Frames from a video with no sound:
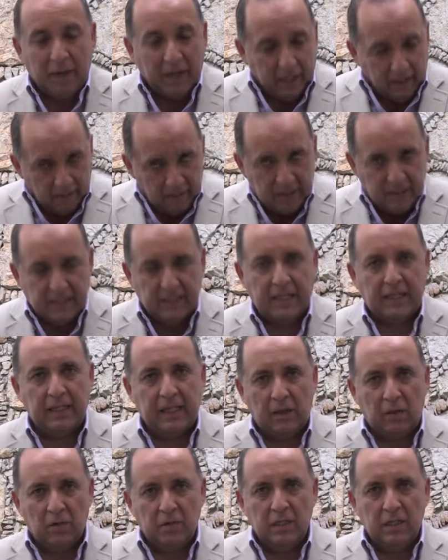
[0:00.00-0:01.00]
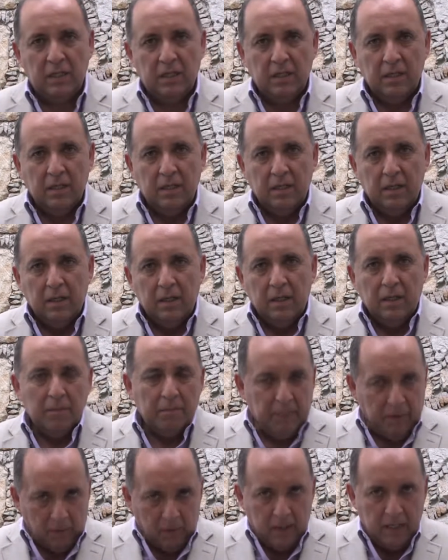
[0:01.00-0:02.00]
verdaderamente escandalosa,
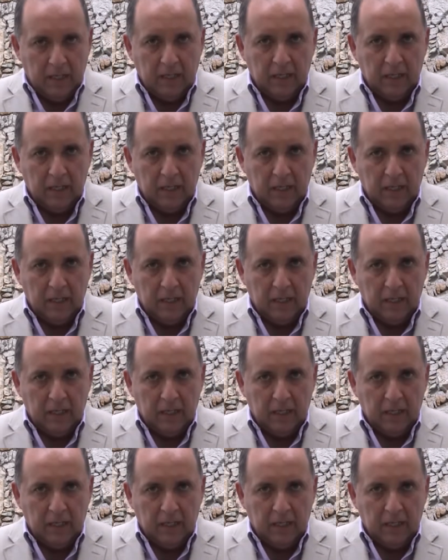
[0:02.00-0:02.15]
pero hay